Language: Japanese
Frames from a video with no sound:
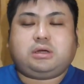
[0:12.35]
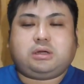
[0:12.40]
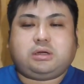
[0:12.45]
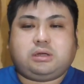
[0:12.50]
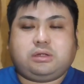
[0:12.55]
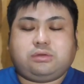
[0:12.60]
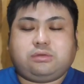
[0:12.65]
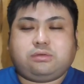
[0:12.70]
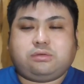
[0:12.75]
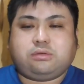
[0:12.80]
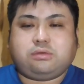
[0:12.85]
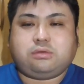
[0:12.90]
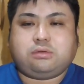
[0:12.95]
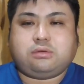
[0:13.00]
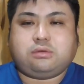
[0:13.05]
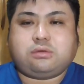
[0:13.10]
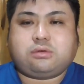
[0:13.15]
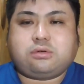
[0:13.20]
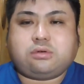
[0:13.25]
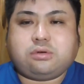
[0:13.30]
あ
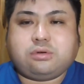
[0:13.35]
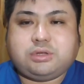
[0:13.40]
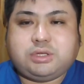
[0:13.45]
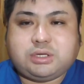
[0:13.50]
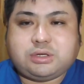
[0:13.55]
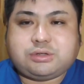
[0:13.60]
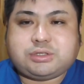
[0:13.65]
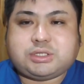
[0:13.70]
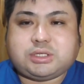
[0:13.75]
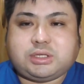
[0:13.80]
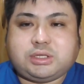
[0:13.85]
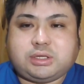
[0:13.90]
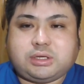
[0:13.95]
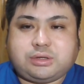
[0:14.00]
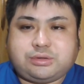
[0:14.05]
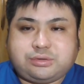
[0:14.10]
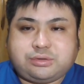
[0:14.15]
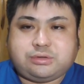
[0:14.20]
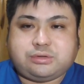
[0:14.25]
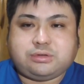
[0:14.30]
の婚約者で
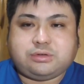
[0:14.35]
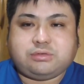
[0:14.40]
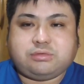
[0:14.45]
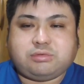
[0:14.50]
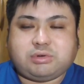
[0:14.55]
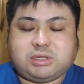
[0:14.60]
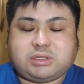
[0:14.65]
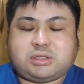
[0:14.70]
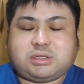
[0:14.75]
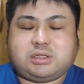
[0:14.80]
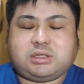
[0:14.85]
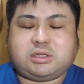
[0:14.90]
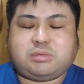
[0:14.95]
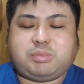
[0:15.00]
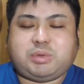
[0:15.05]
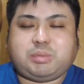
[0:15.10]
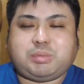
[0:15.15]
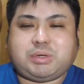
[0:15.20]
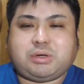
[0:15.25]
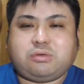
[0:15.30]
ある渡
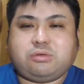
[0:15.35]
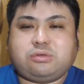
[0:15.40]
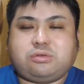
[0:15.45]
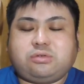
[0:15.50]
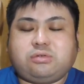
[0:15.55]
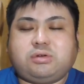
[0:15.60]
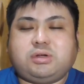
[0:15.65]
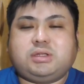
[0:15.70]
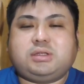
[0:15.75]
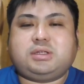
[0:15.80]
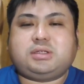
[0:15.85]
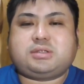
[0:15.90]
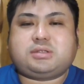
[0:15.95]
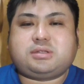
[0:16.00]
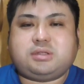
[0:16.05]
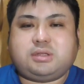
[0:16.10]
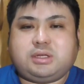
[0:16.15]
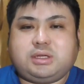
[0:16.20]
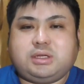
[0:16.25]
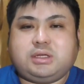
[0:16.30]
辺真琴はで
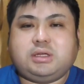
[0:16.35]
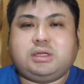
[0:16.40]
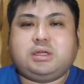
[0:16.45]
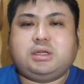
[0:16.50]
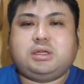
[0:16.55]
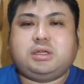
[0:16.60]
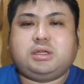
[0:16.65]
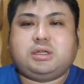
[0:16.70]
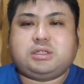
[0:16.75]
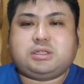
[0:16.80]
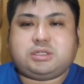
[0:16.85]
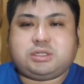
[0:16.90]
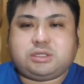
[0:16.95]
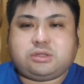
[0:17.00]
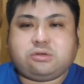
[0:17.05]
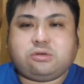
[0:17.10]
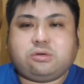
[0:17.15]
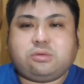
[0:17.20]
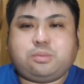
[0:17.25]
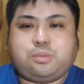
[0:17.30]
すね、児
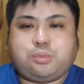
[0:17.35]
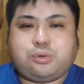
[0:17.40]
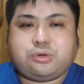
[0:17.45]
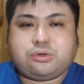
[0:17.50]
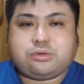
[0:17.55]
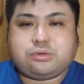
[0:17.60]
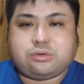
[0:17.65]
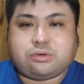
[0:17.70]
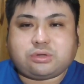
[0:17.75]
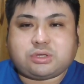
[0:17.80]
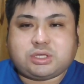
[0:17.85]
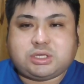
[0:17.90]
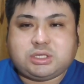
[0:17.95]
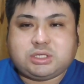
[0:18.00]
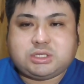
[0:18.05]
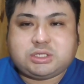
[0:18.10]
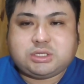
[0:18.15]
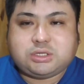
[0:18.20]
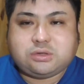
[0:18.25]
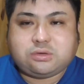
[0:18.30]
童ポルノ
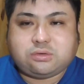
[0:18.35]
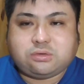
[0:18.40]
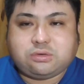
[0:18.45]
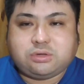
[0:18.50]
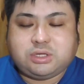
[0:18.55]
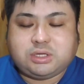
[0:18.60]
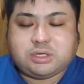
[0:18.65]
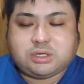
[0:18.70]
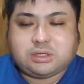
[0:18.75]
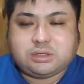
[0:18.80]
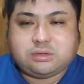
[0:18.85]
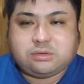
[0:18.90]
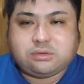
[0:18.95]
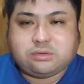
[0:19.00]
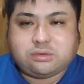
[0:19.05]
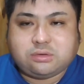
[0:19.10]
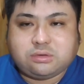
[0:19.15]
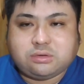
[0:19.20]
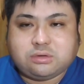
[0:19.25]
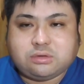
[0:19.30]
禁止法違反
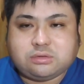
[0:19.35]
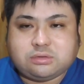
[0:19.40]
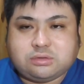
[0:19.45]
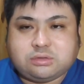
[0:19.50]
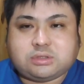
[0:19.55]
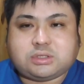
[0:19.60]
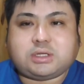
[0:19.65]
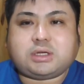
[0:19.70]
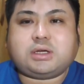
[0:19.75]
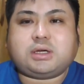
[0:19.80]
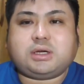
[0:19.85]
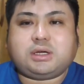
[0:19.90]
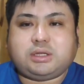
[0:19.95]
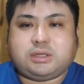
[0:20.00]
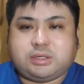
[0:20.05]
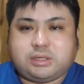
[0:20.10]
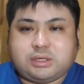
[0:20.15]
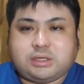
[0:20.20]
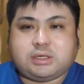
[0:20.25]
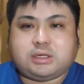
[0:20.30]
の疑
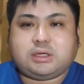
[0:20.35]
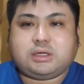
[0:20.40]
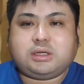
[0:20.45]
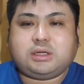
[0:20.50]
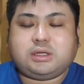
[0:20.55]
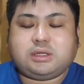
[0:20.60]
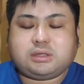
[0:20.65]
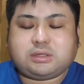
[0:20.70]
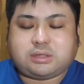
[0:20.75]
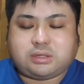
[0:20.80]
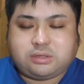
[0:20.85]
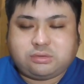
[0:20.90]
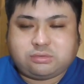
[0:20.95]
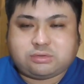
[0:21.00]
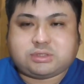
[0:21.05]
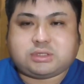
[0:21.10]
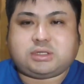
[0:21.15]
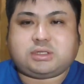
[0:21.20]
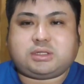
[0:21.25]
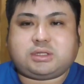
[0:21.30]
いで逮捕
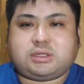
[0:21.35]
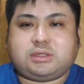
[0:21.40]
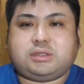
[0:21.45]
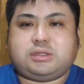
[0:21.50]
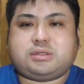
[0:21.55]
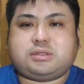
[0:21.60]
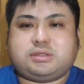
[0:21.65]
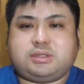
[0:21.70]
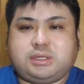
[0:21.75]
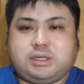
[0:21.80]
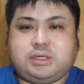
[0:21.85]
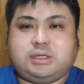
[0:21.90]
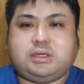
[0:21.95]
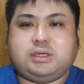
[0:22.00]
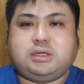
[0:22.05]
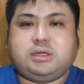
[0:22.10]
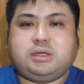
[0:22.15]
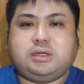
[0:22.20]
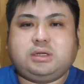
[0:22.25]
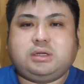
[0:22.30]
されたんですね。
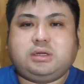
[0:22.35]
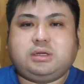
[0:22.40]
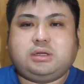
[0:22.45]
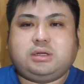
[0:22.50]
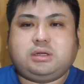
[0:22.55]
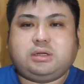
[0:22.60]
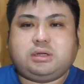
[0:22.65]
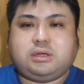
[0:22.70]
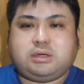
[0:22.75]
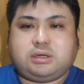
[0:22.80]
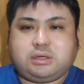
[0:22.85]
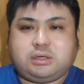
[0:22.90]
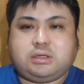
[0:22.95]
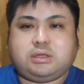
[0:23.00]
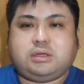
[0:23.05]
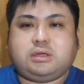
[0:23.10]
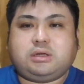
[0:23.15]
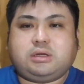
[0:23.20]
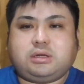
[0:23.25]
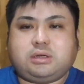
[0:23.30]
は
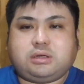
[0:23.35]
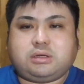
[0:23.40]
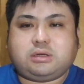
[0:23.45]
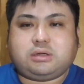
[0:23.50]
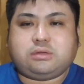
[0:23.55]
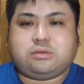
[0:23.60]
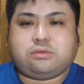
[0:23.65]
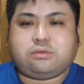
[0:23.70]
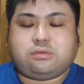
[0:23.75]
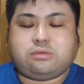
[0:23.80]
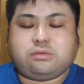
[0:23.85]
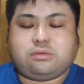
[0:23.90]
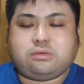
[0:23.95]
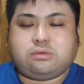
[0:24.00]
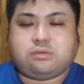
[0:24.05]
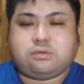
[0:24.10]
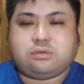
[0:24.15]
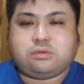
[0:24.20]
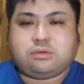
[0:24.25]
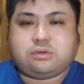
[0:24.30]
い、あ
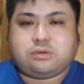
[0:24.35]
の